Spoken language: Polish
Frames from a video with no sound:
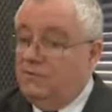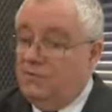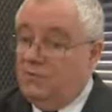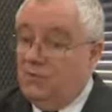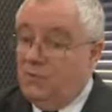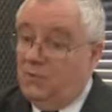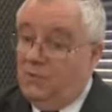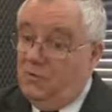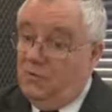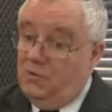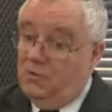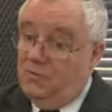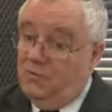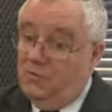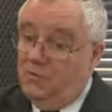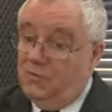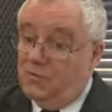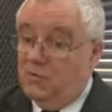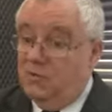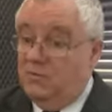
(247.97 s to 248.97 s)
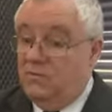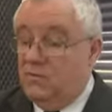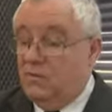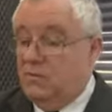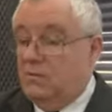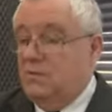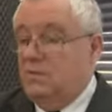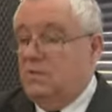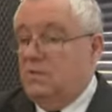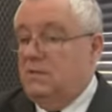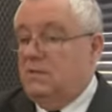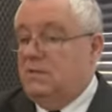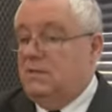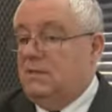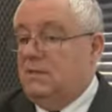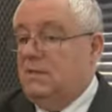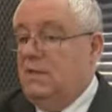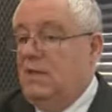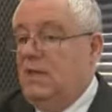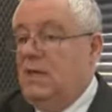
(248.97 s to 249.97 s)
2 milionów może 200
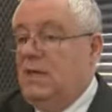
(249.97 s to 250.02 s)
tysięcy